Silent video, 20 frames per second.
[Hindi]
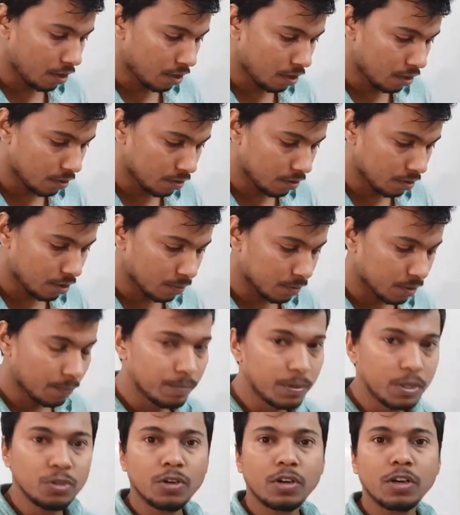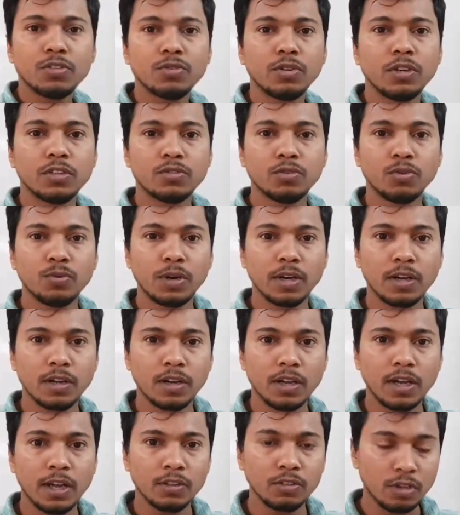आ, कम से कम वीडियो का जो इशू
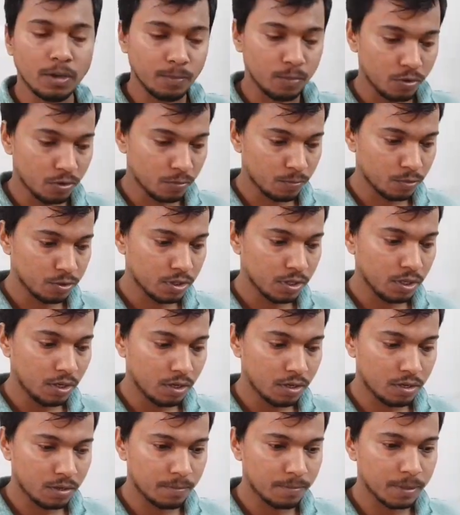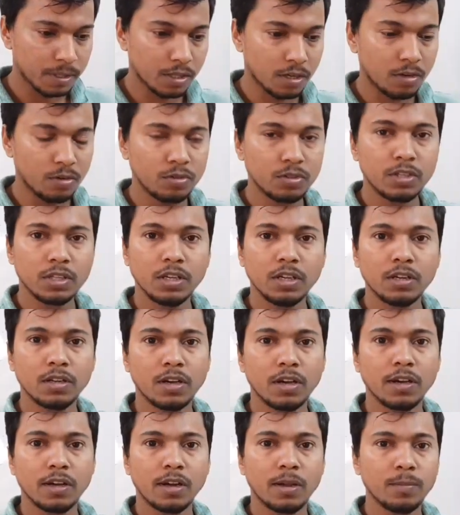वगैरह आए तो आप लोग मुझे आ, बताओ ठीक है
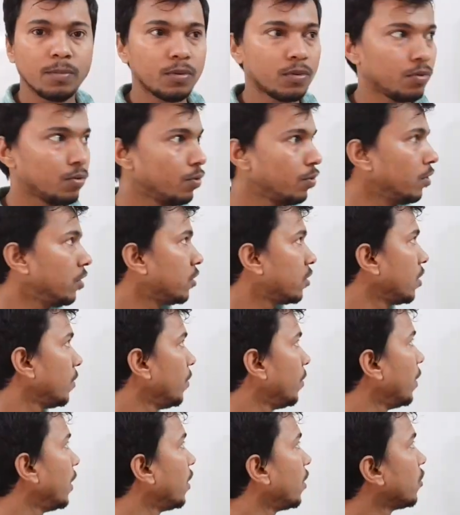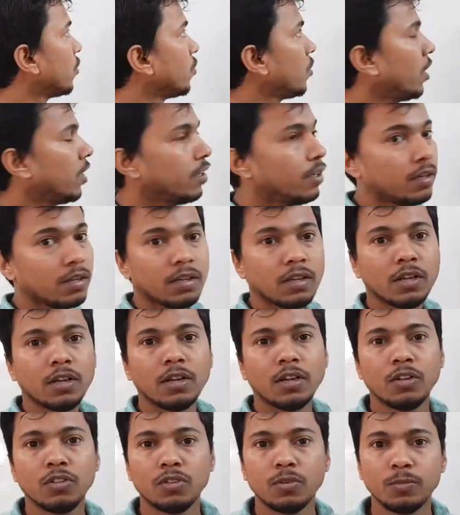ना अगर आप लोग को इससे भी बेटर चाहिए
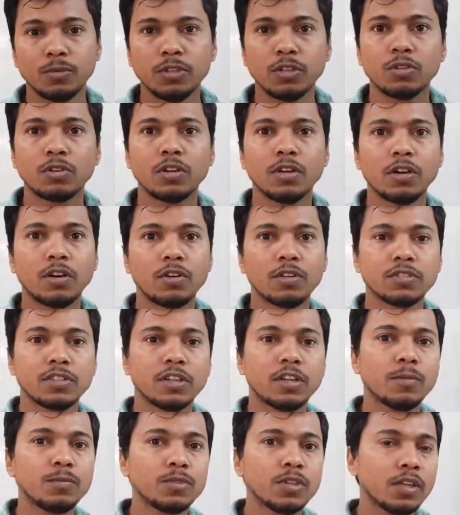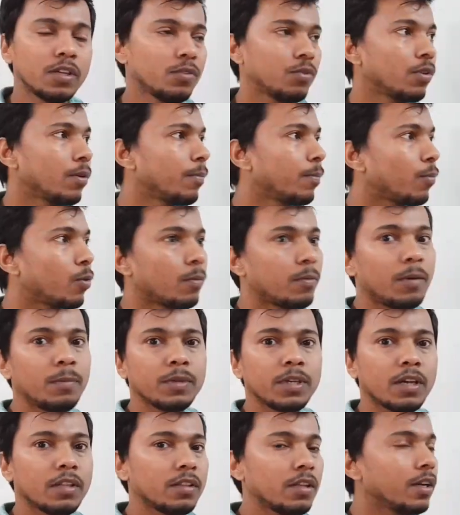तो मुझे थोड़ा और सेटअप चाहिए होगा
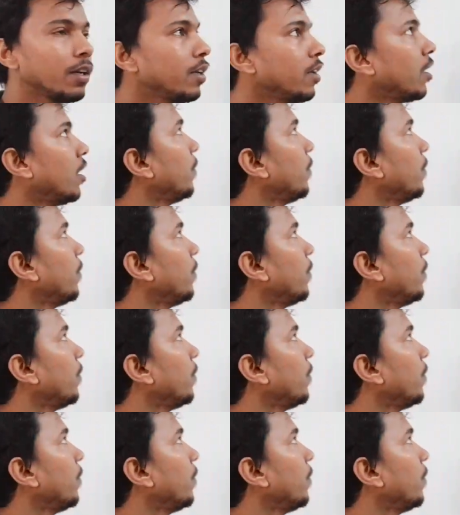प्रॉब्लम क्या था कि